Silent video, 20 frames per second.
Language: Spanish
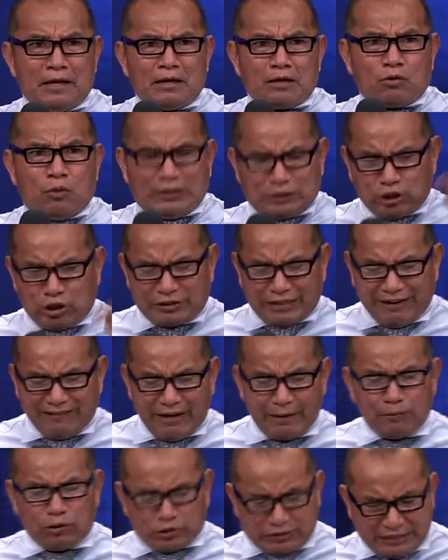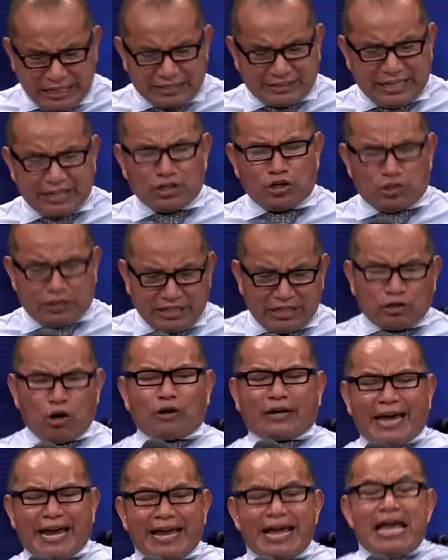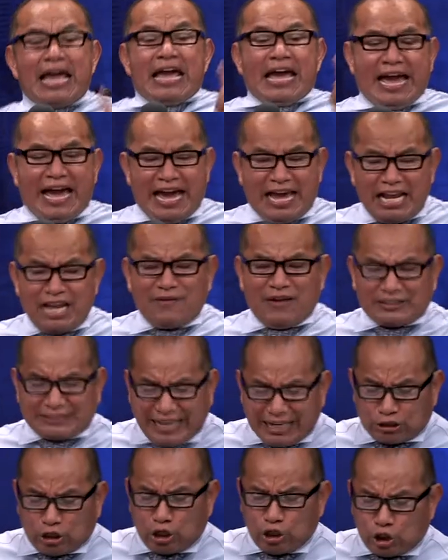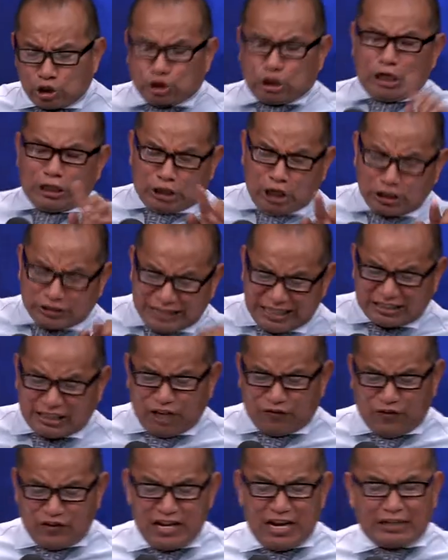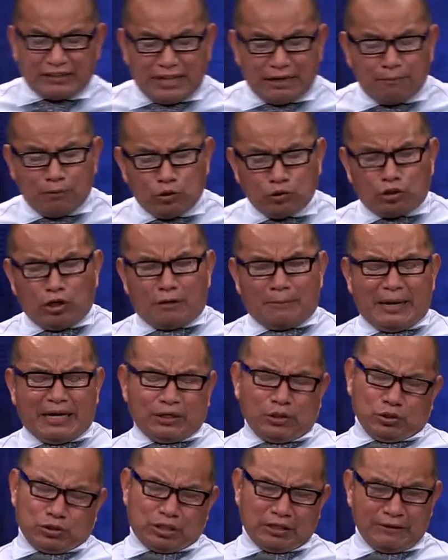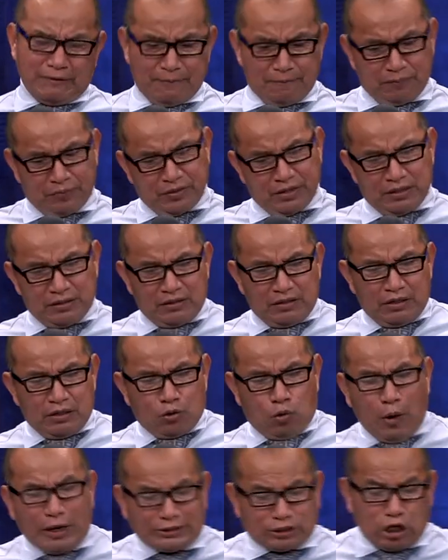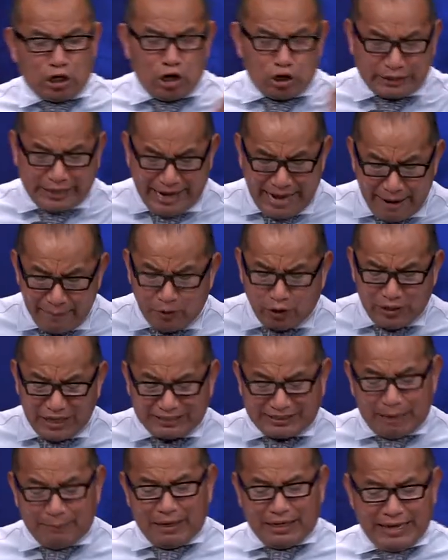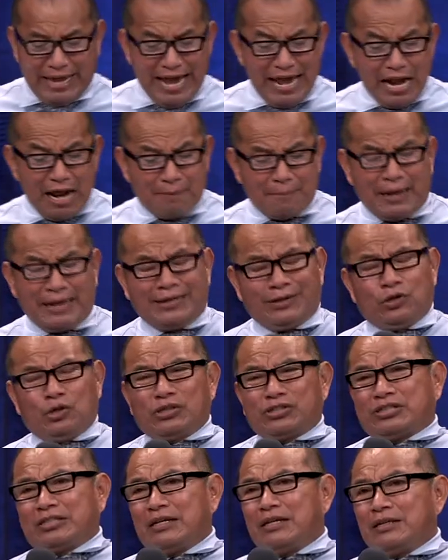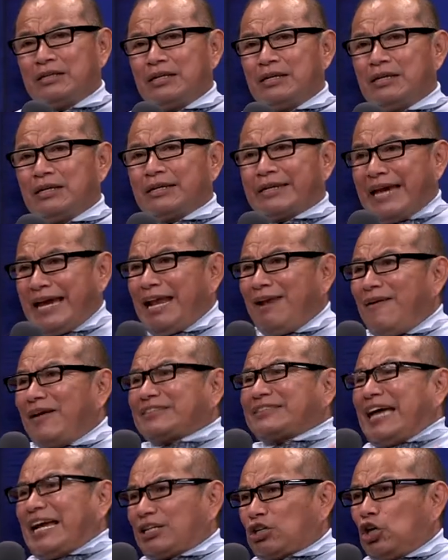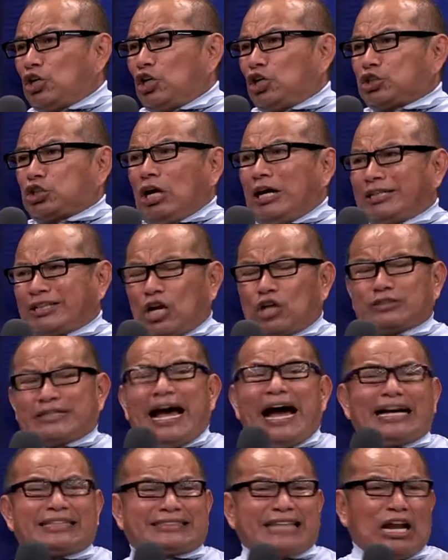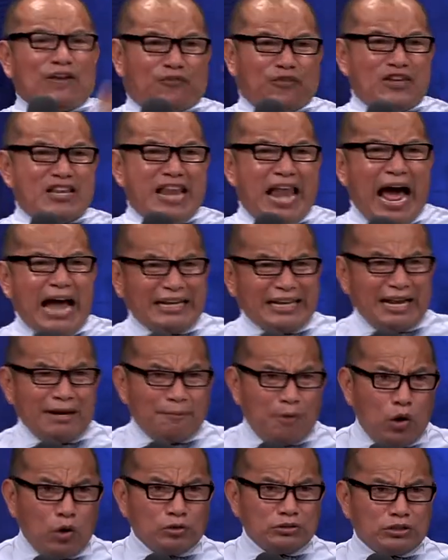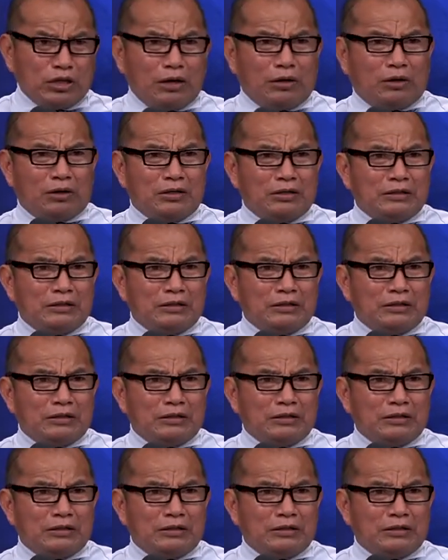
¿Cuántos sabemos que el Señor dijo que Él iba a estar con nosotros hasta el final del mundo, hermanos? ¿Cuántos lo creemos de esa manera, hermanos? Que Él va a estar con nosotros hasta el final del mundo.